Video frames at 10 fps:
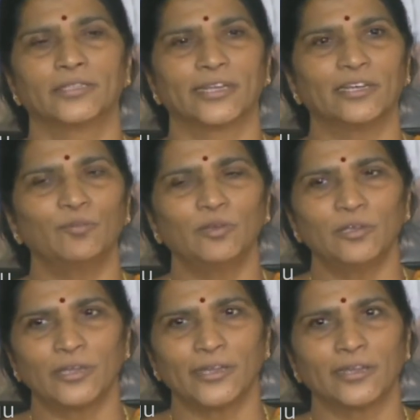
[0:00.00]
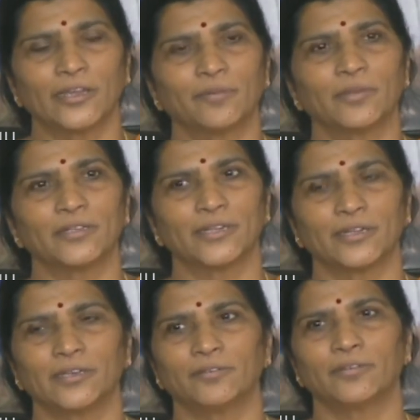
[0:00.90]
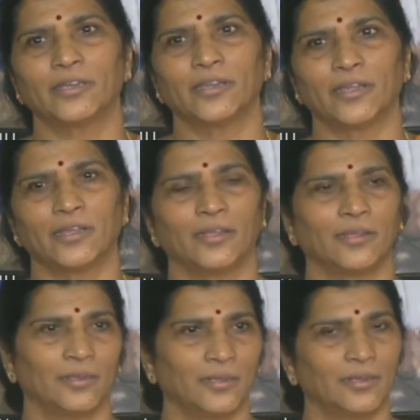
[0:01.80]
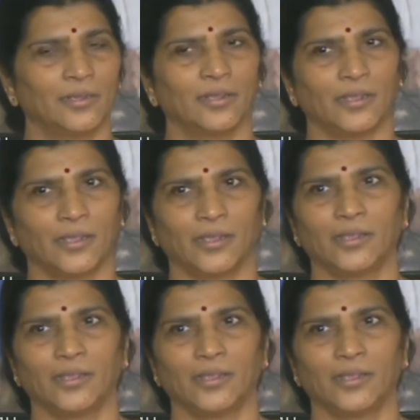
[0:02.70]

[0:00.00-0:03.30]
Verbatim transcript: జగన్మోహన్ రెడ్డి గారి మీద జరిగినటువంటి ఈ